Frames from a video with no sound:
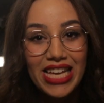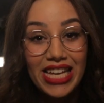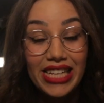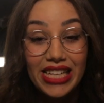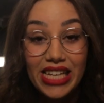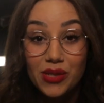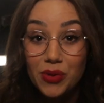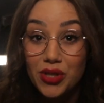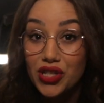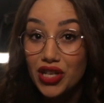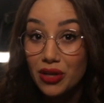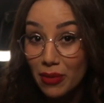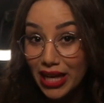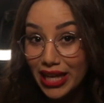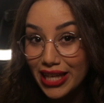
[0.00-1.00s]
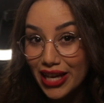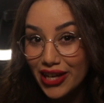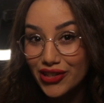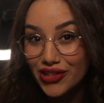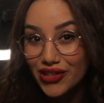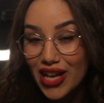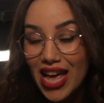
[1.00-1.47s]
يعني كتمشي تشري
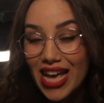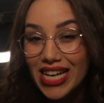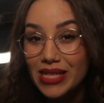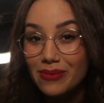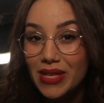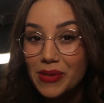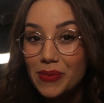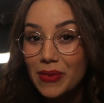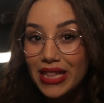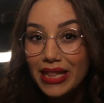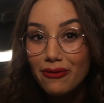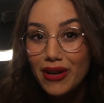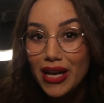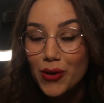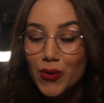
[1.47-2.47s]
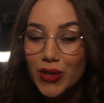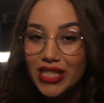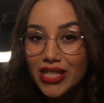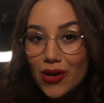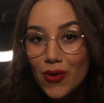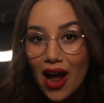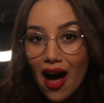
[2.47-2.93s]
مكياج كتبدا تبدل في اللوك
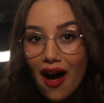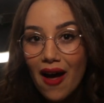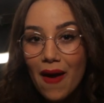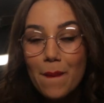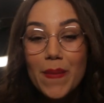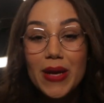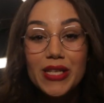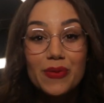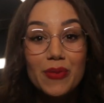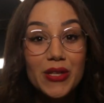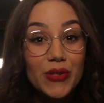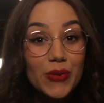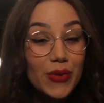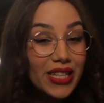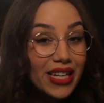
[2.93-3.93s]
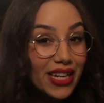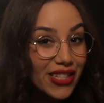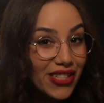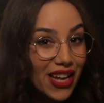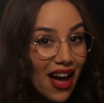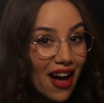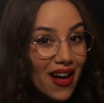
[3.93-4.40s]
ديالها باش تبان زوينه
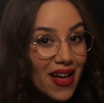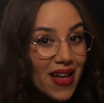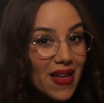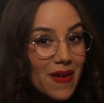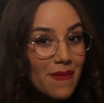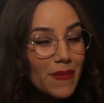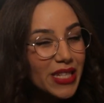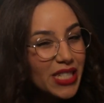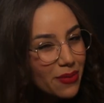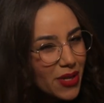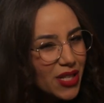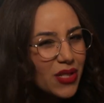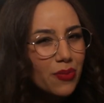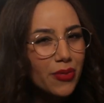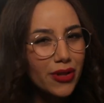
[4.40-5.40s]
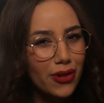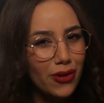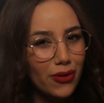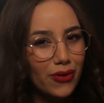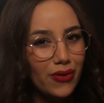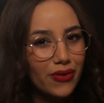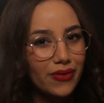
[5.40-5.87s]
لراجلها ماشي باش تبدلو